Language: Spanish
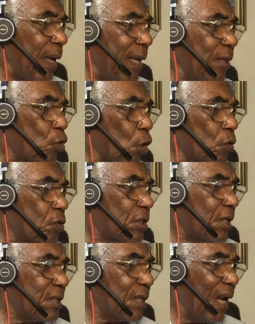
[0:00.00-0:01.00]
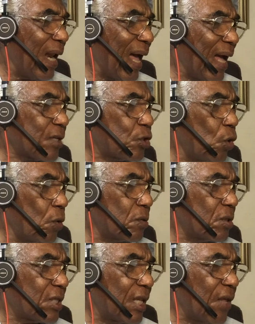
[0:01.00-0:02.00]
Entonces, la acción
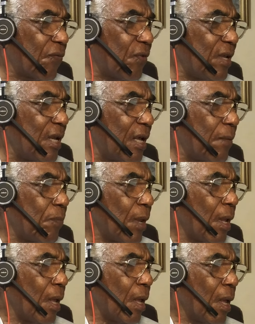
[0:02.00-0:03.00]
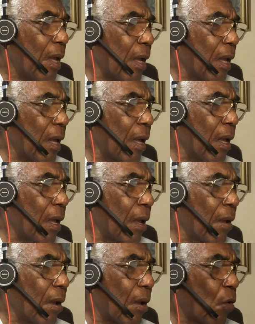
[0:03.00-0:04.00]
se define
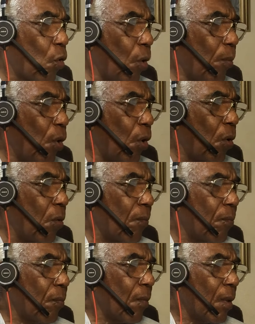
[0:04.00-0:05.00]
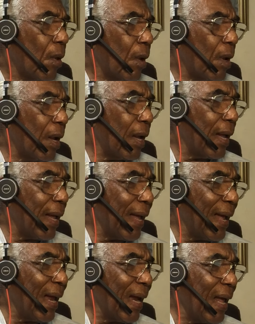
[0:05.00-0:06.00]
eh, como
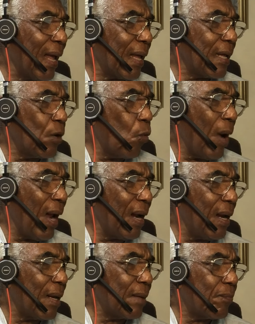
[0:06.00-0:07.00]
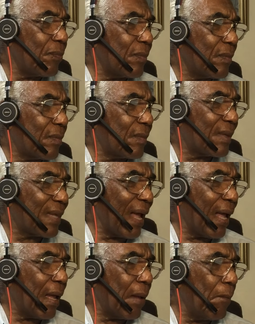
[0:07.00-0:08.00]
L igual
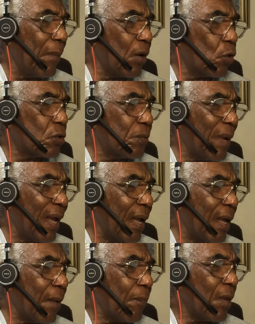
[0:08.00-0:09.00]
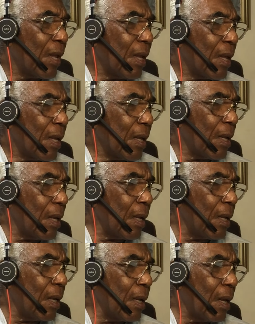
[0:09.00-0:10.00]
T menos B
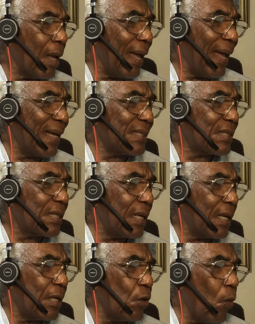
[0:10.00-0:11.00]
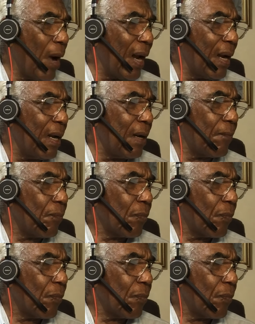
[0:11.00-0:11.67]
y S igual